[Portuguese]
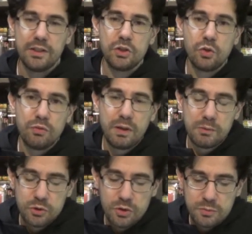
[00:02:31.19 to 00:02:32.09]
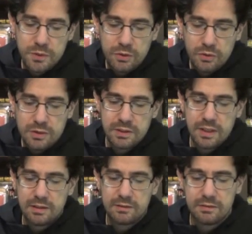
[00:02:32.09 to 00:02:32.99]
de novembro de 2012,
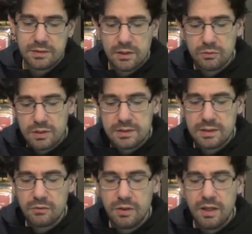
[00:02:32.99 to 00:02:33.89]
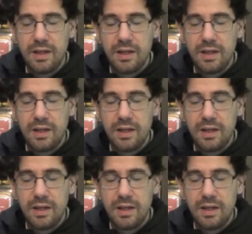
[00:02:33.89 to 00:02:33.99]
e a segunda edição